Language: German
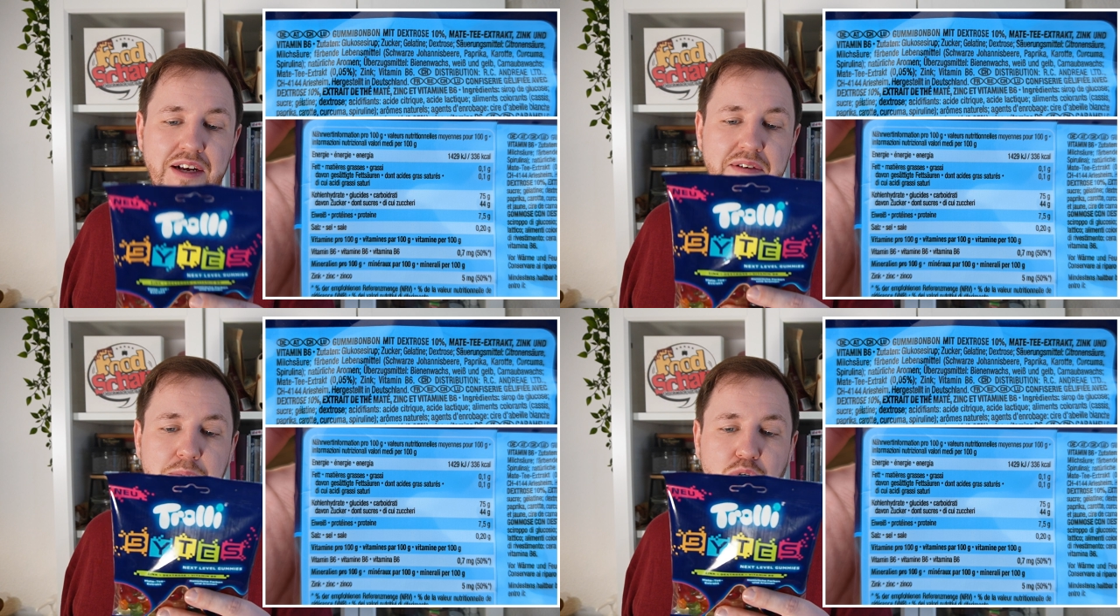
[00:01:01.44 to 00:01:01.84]

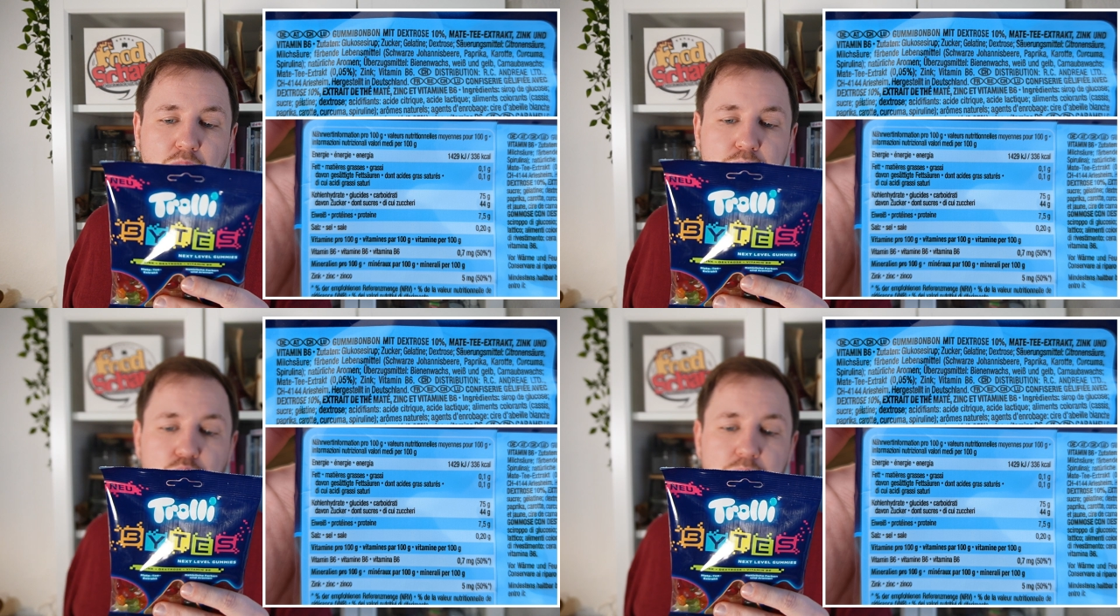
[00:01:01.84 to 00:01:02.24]
Ihr
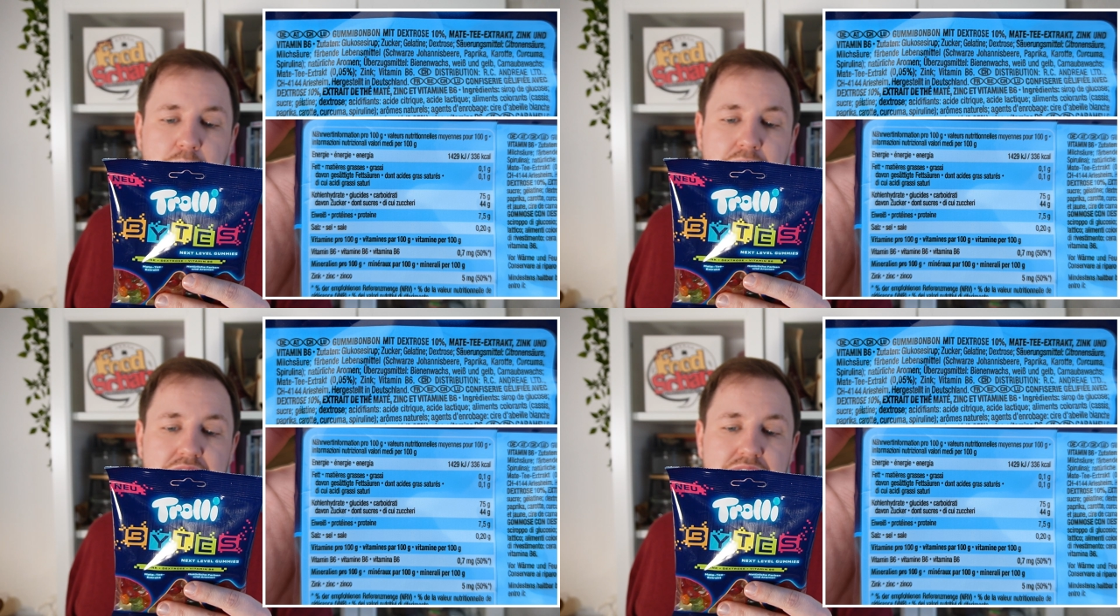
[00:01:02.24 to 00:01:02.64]
bekommt
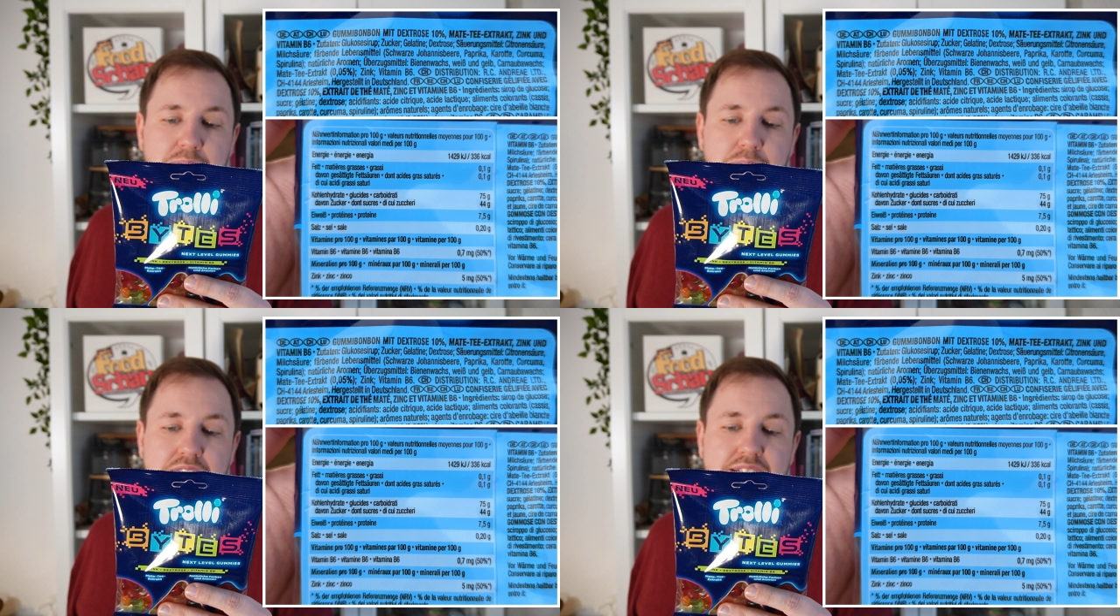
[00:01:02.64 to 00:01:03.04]

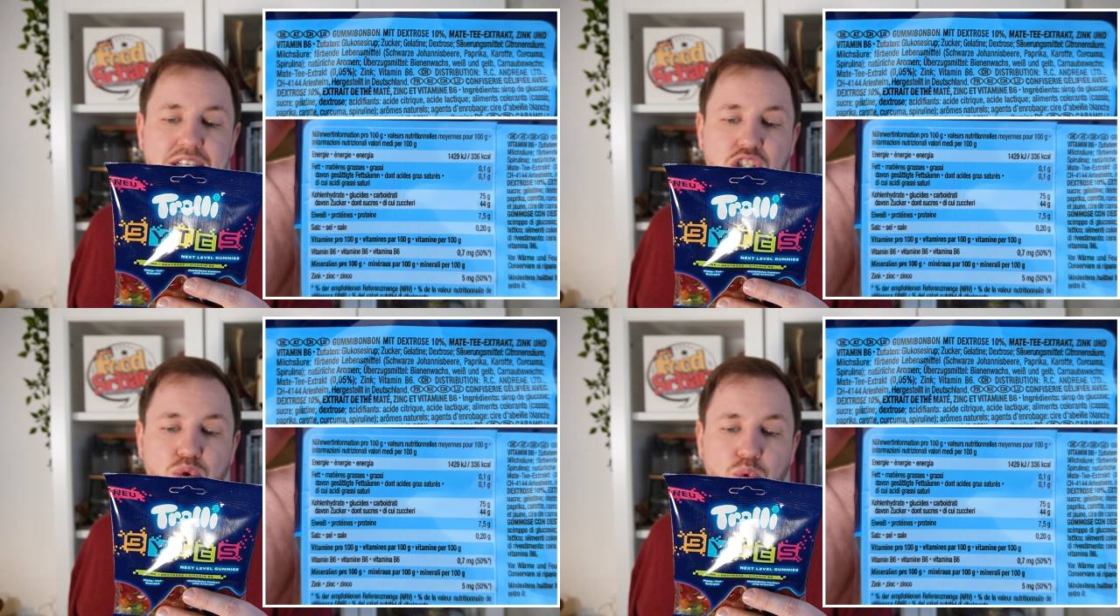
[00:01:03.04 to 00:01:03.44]
Gummibärchen mit
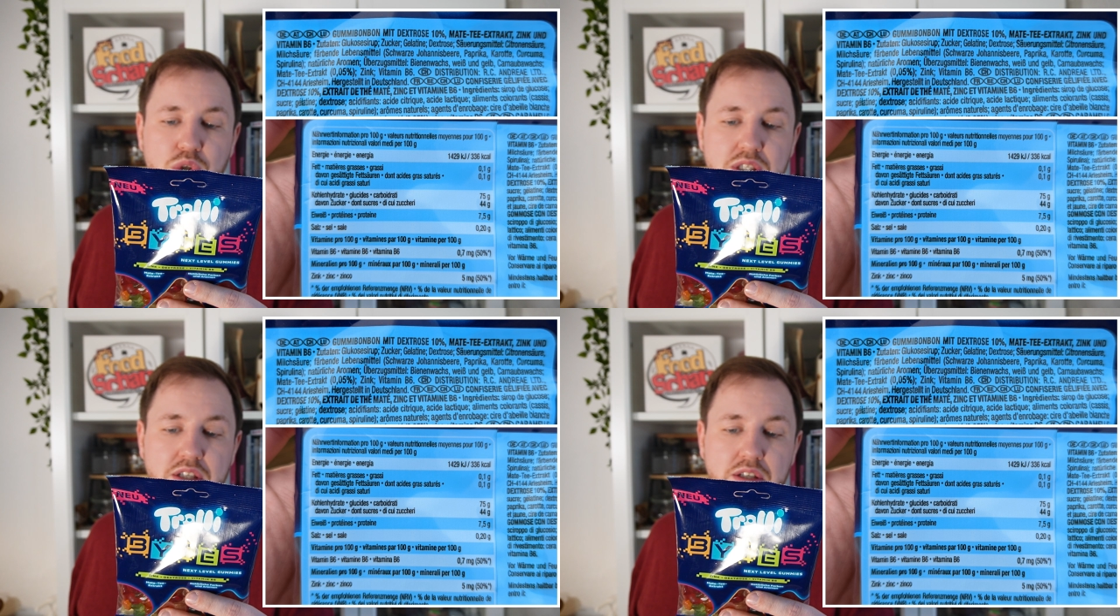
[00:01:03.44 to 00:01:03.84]

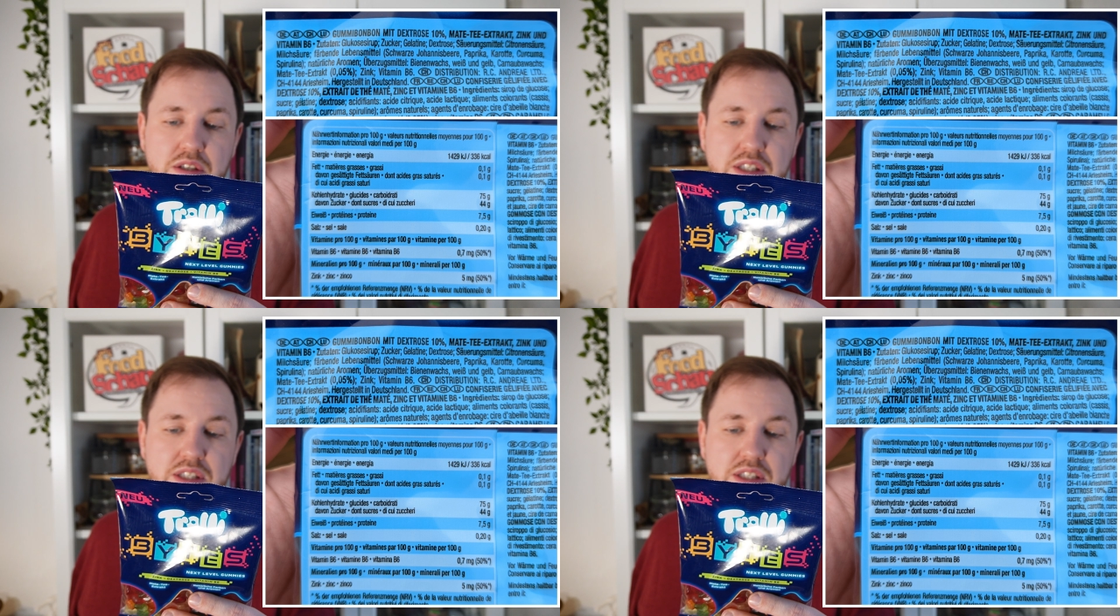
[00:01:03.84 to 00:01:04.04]
Dextrose,